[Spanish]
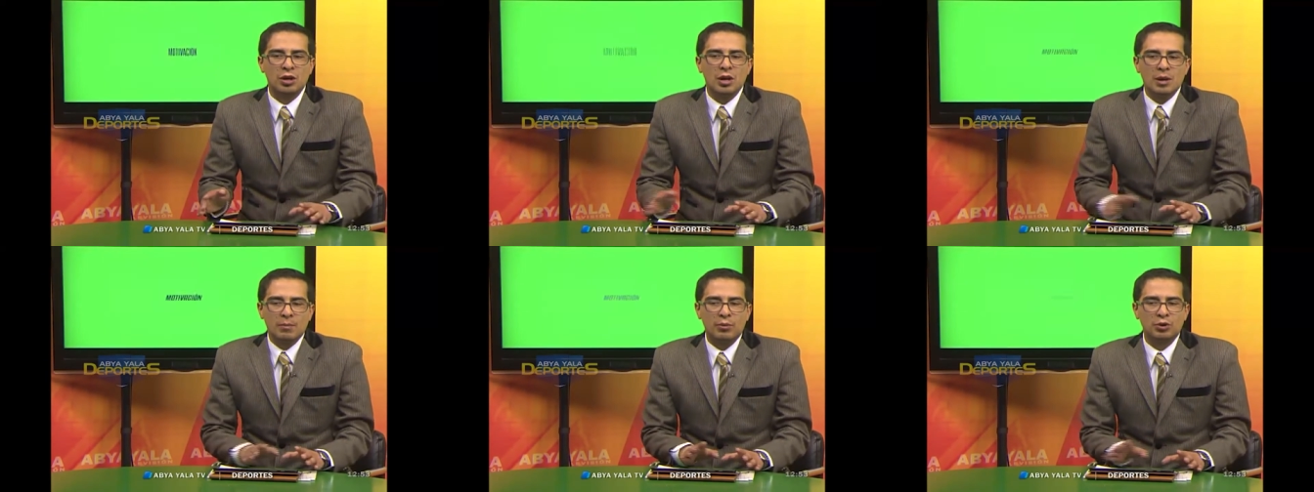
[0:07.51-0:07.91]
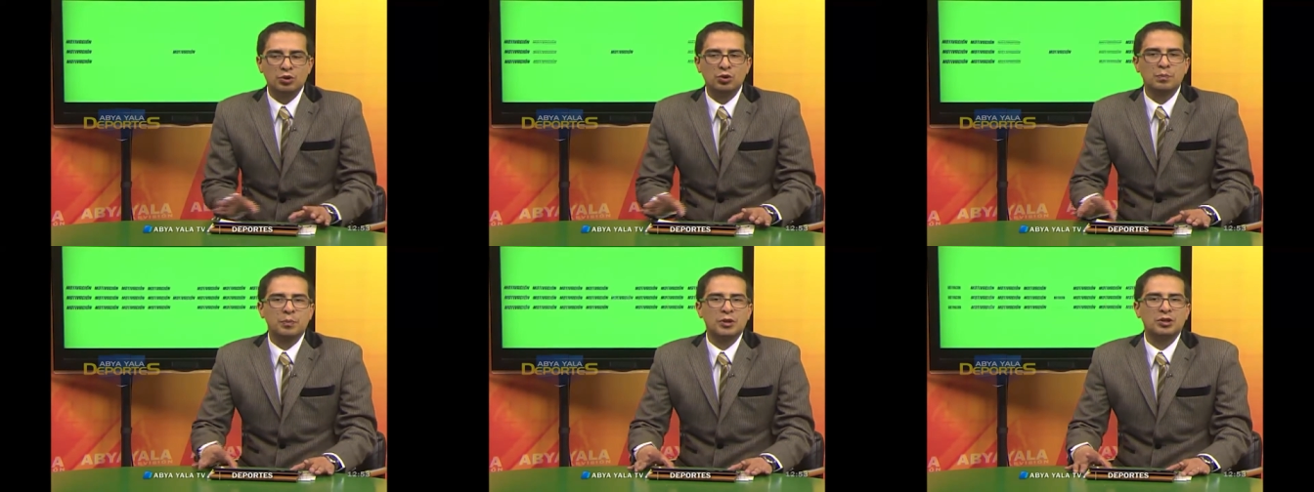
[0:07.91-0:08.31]
por
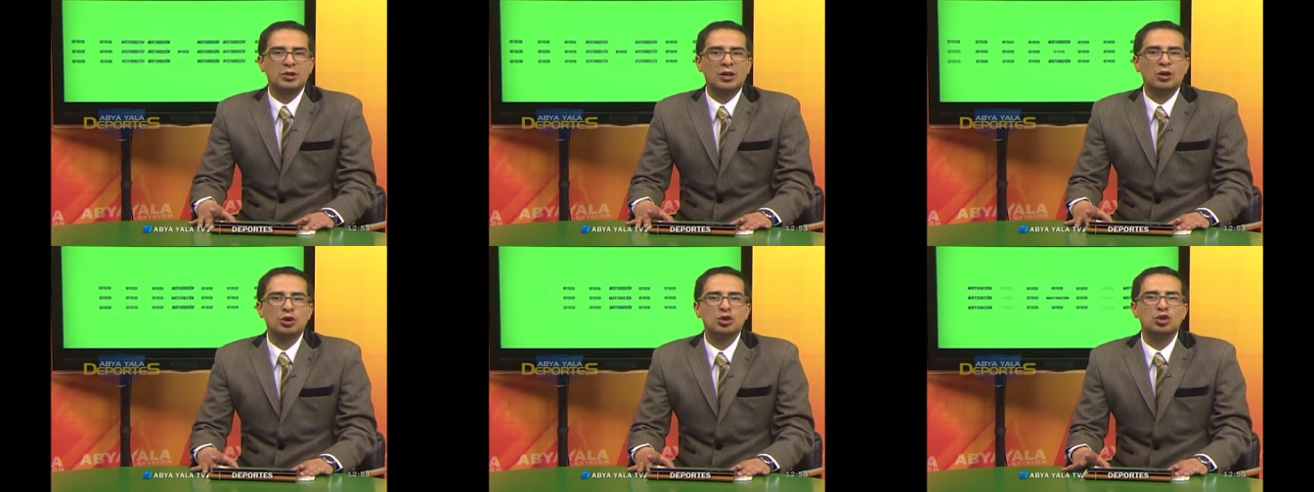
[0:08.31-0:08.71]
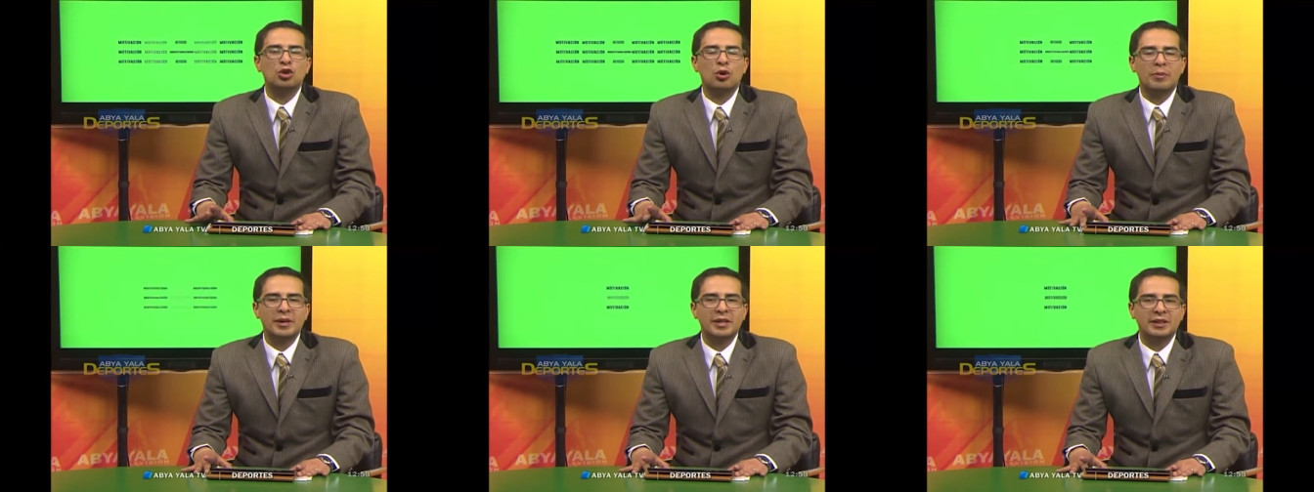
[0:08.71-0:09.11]
supuesto, a los
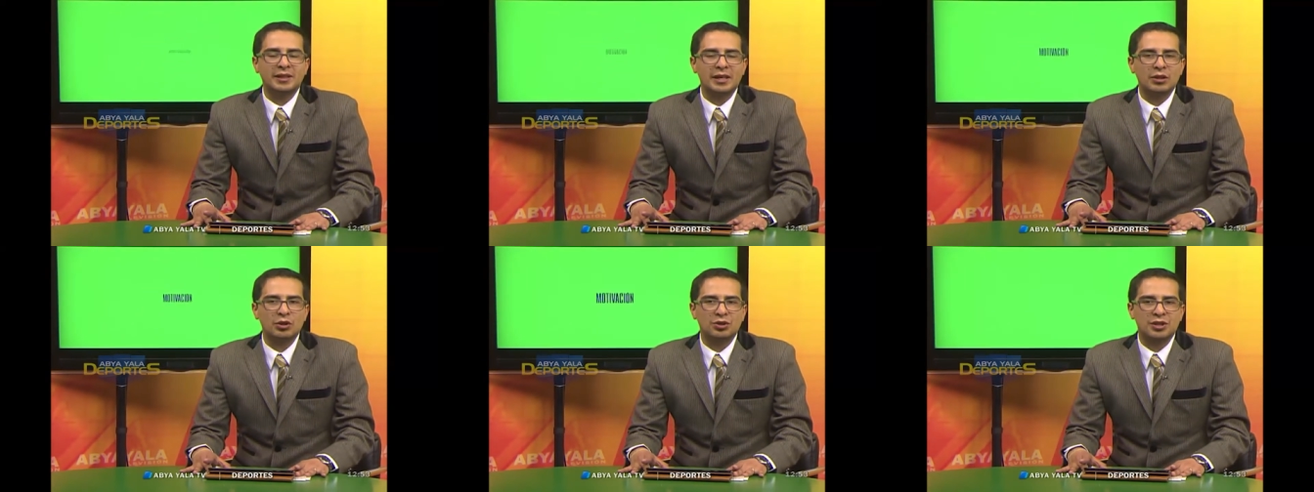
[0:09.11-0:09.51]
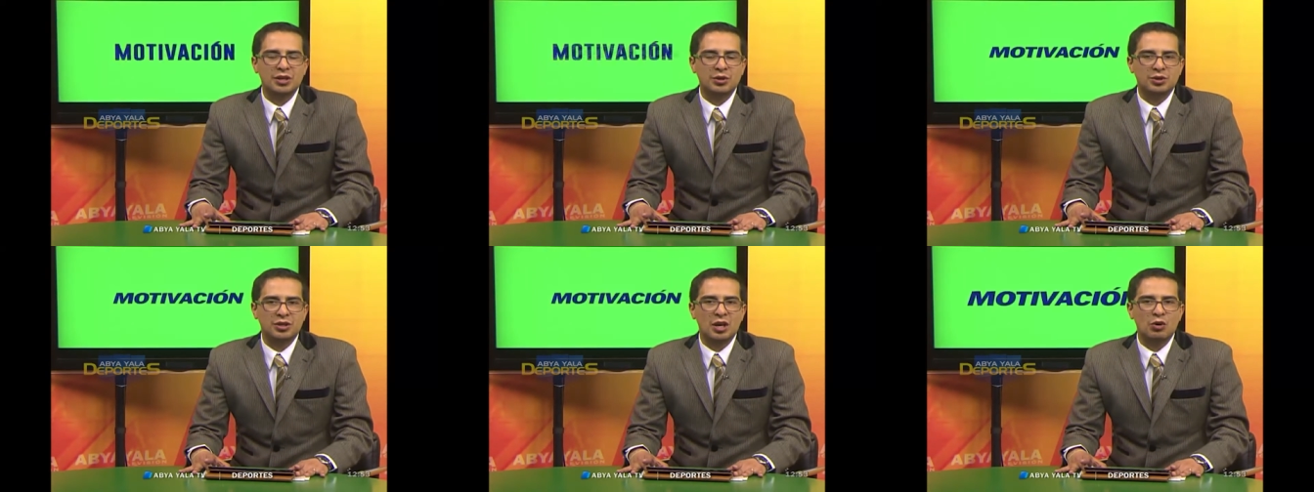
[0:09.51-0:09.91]
92 años
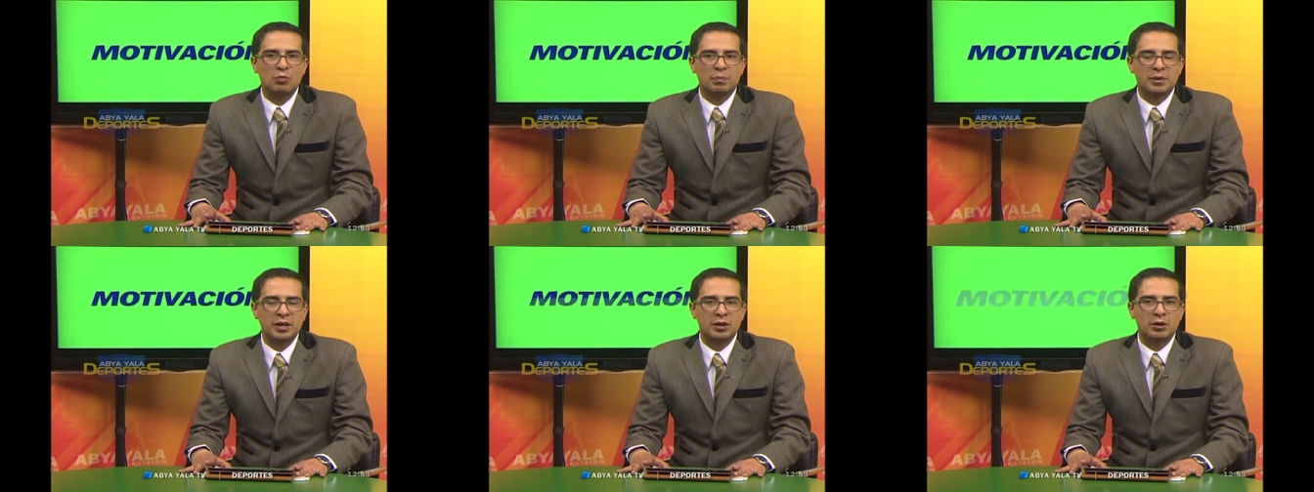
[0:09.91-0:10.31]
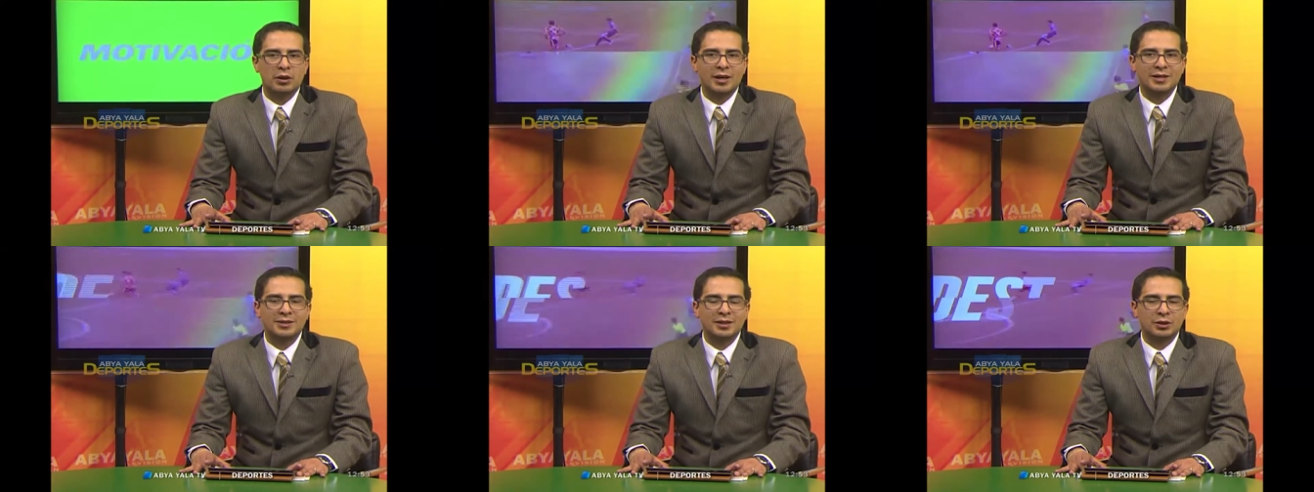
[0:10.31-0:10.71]
que ha cumplido la
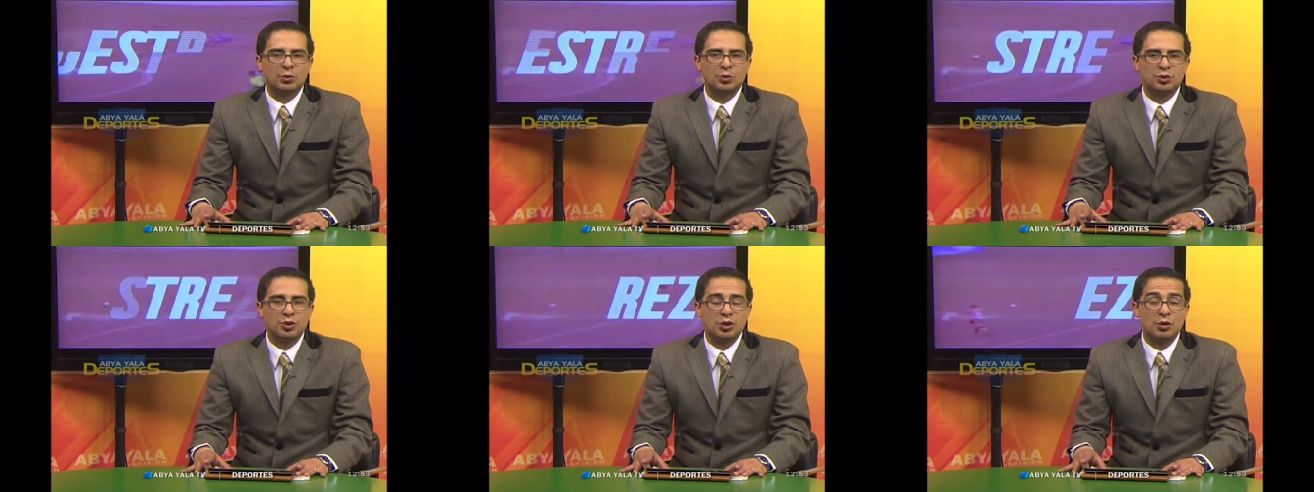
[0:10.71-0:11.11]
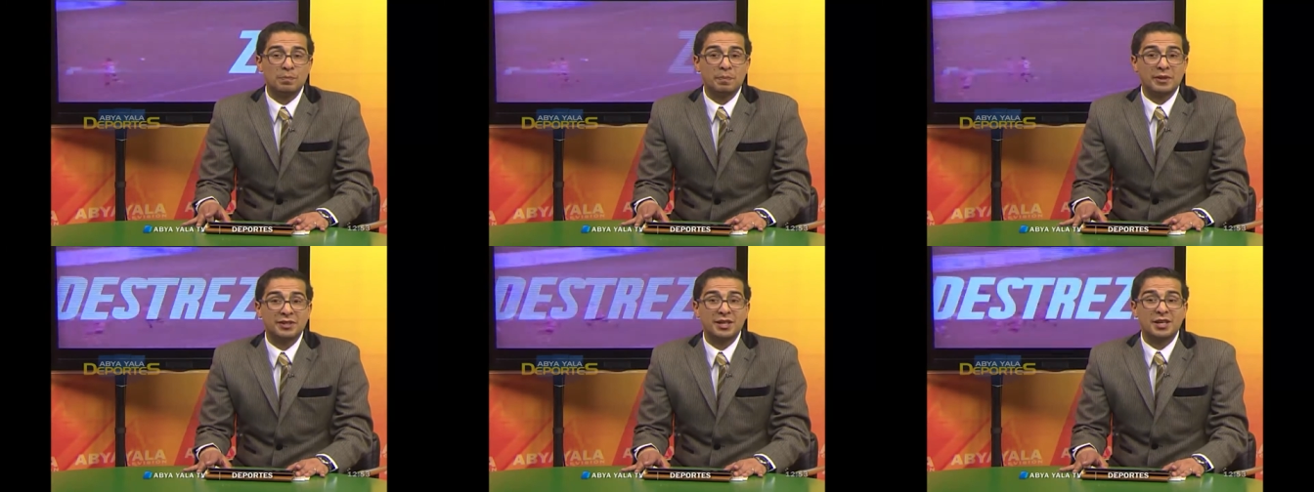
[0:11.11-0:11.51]
institución
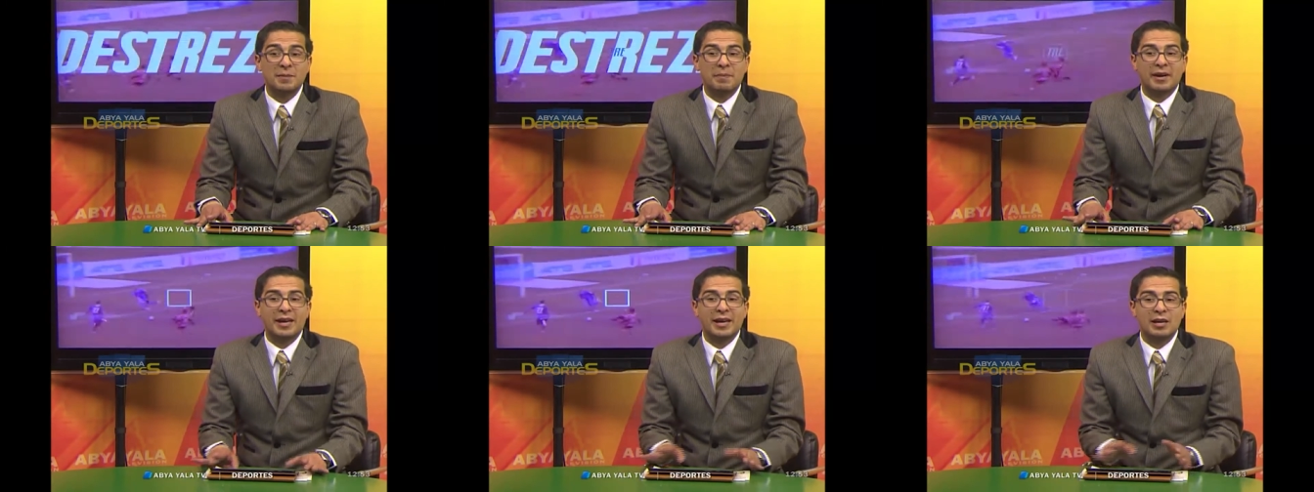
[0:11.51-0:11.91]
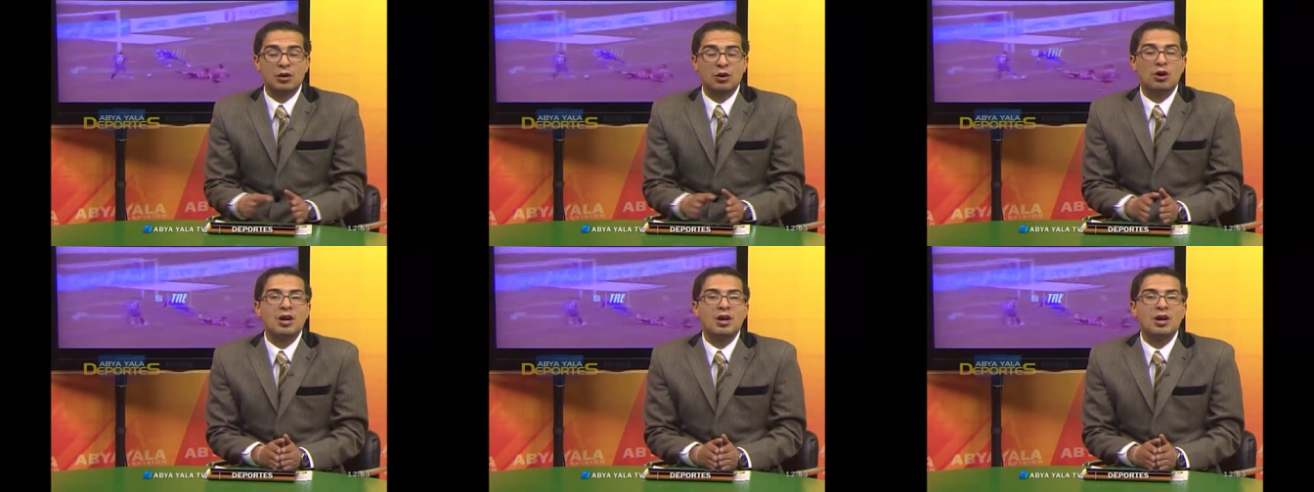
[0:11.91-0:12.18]
Paseña y para ello